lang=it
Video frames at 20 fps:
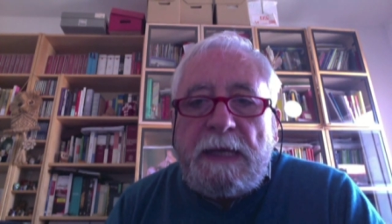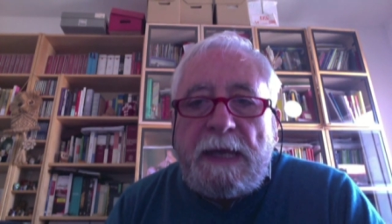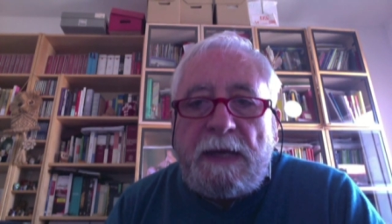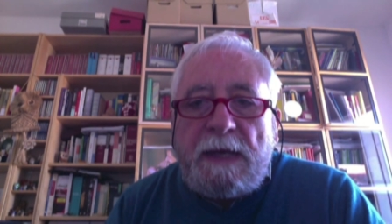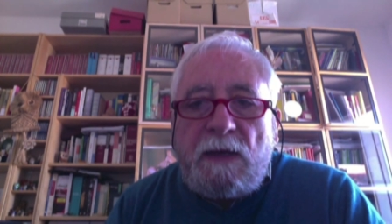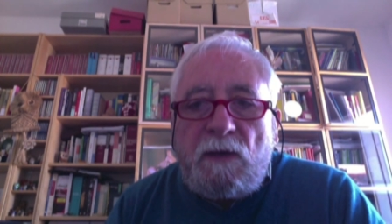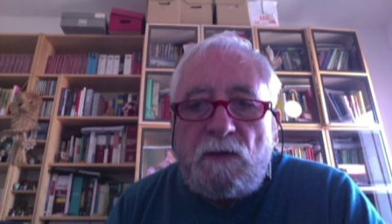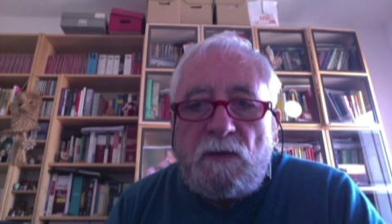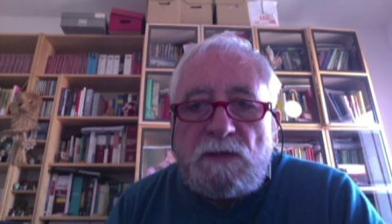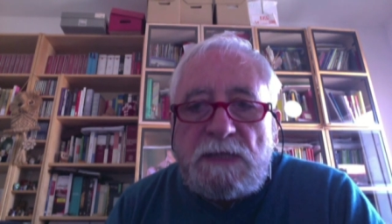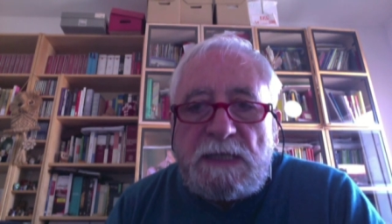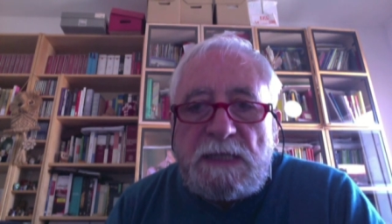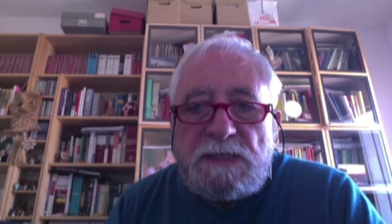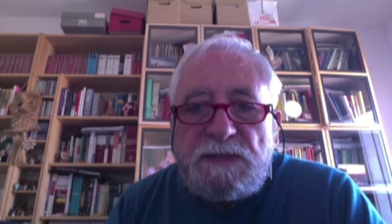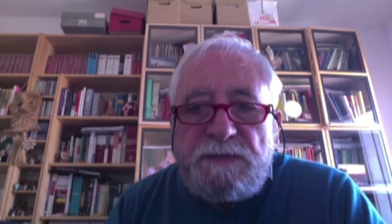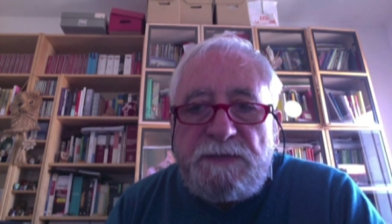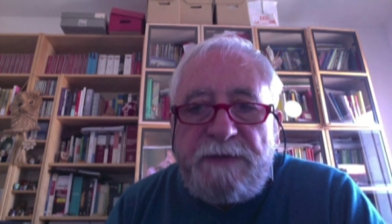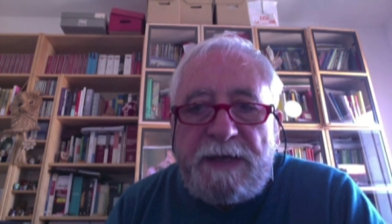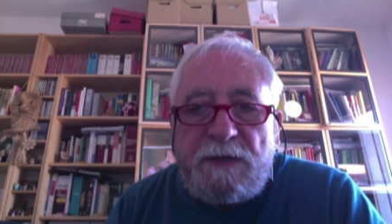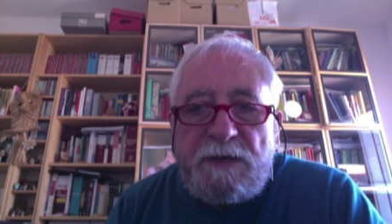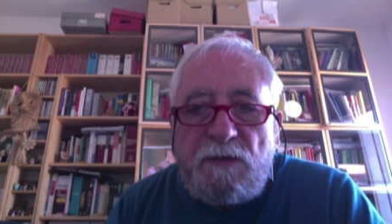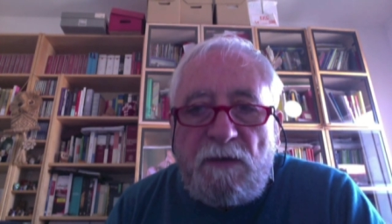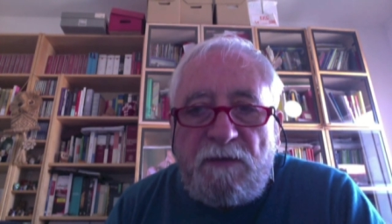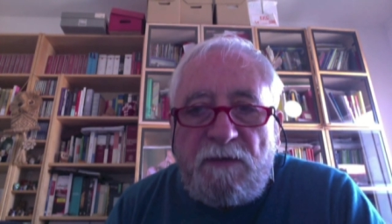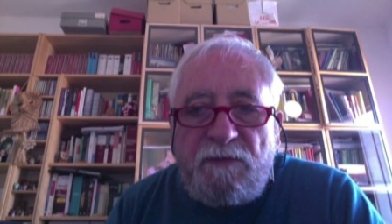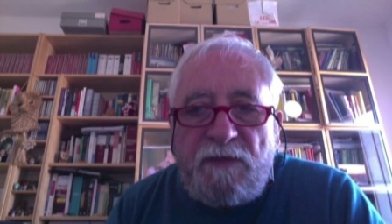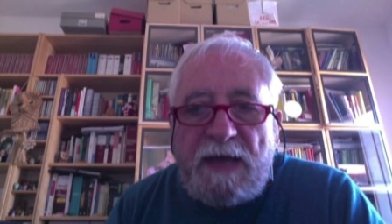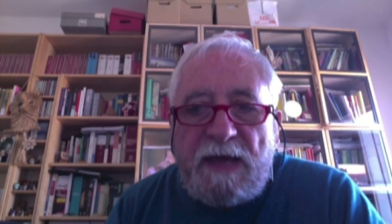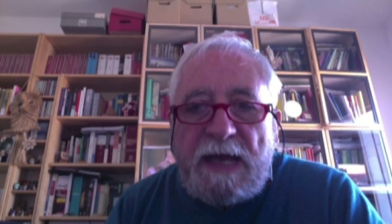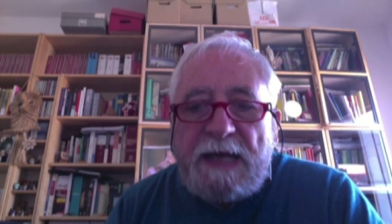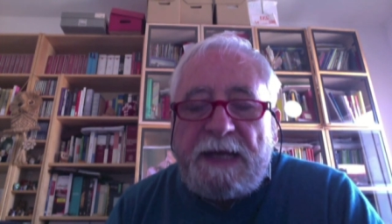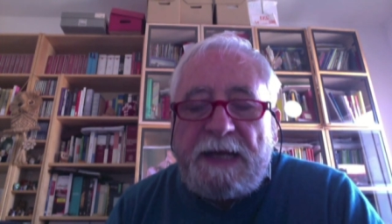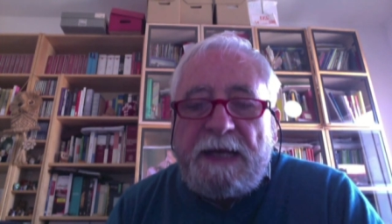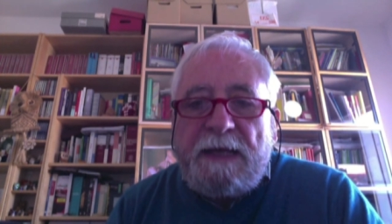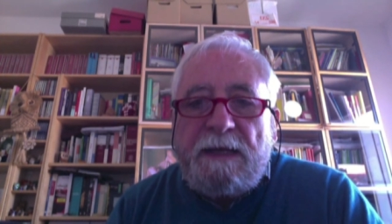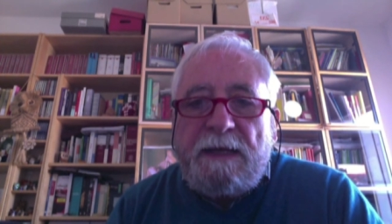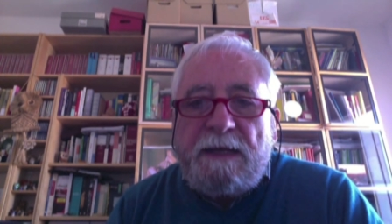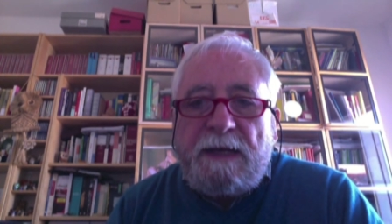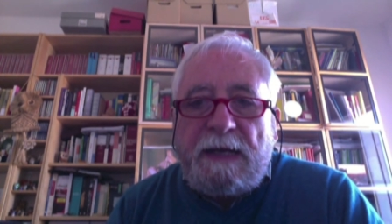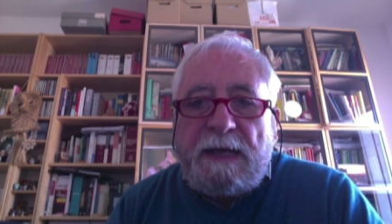che cosa ci vanno a fare
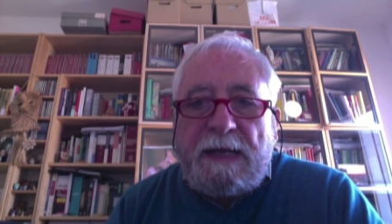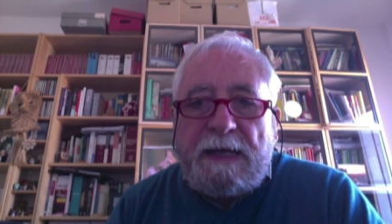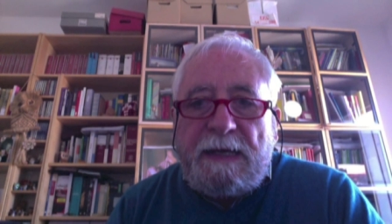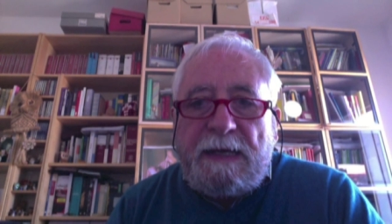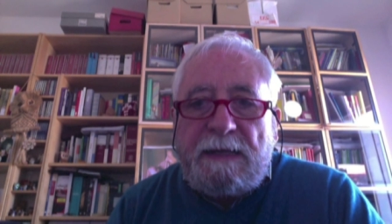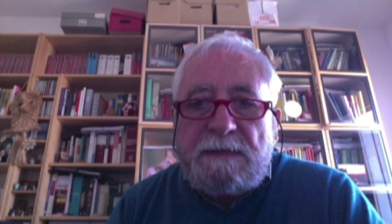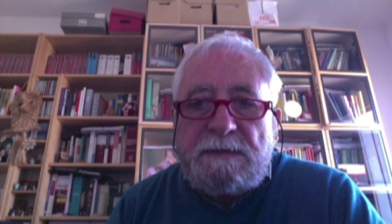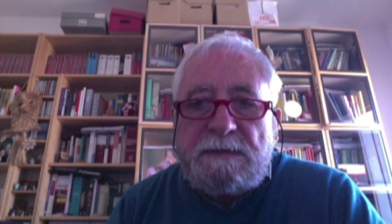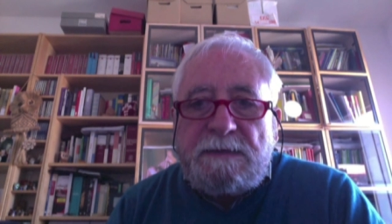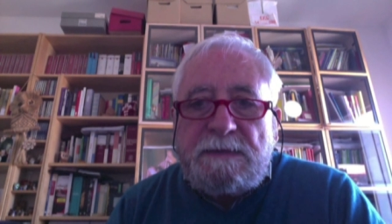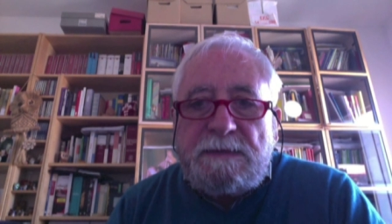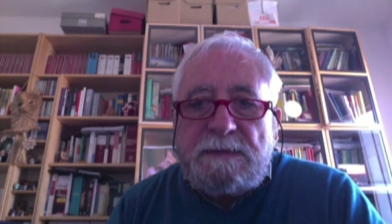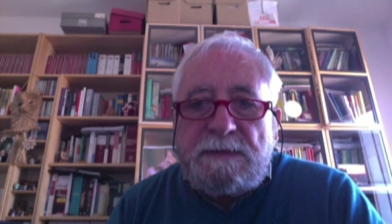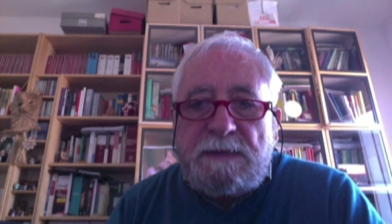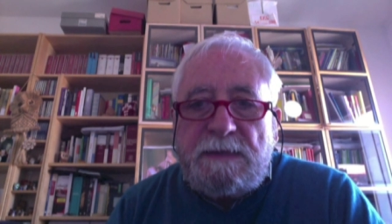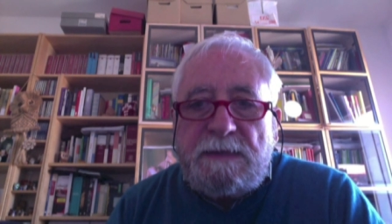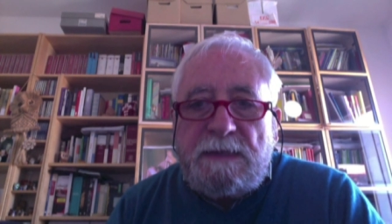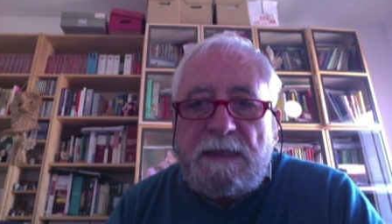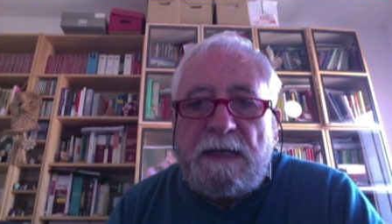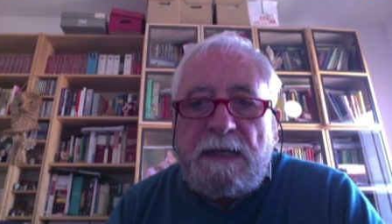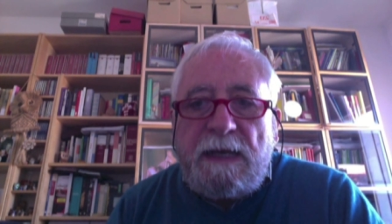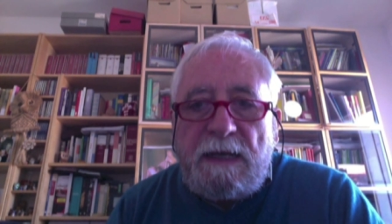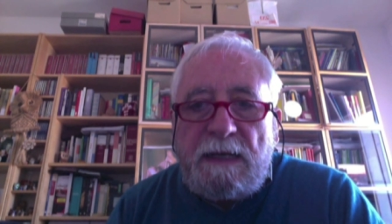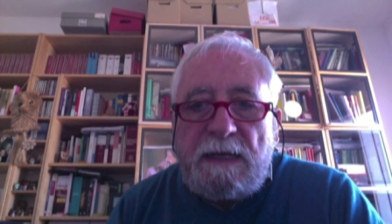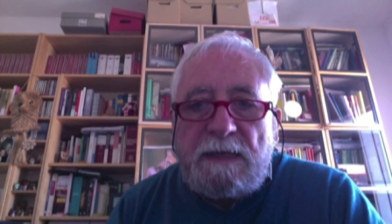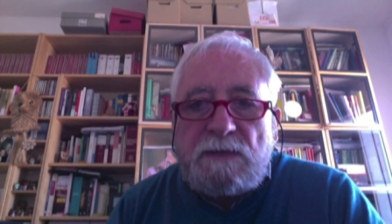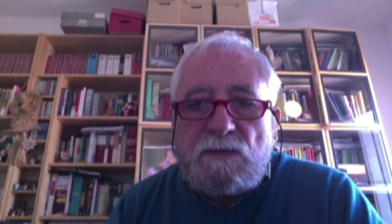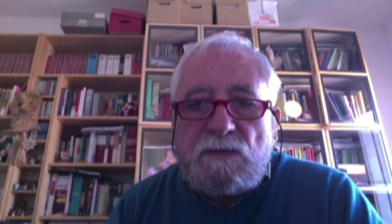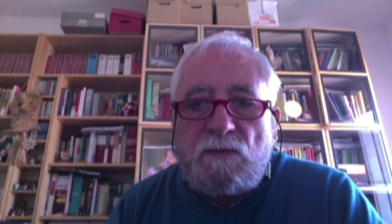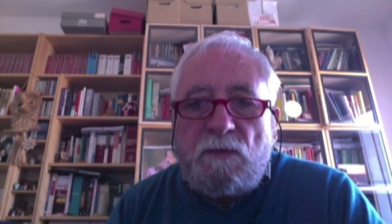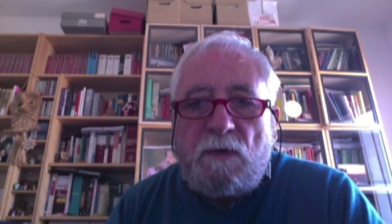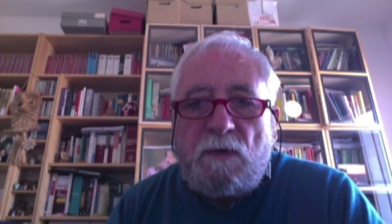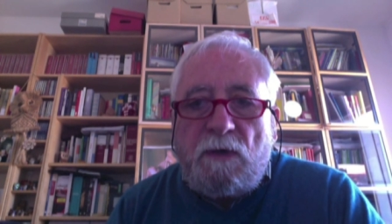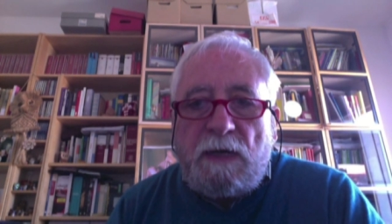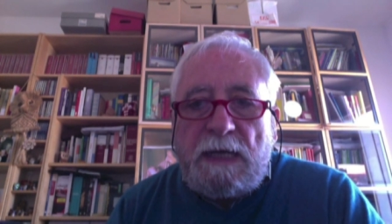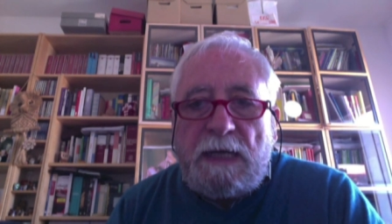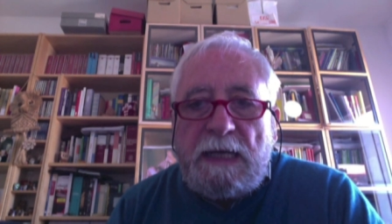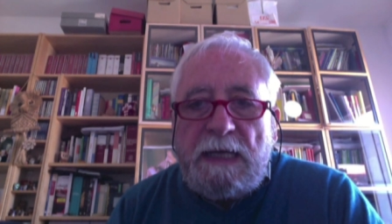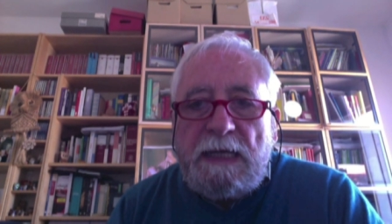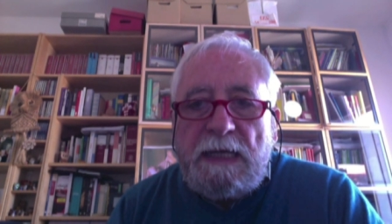i ragazzi nella
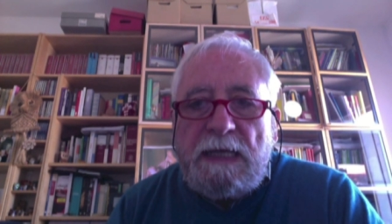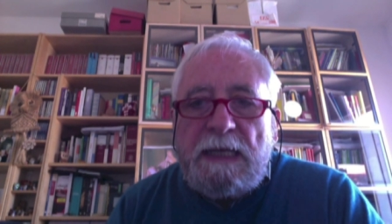scuola,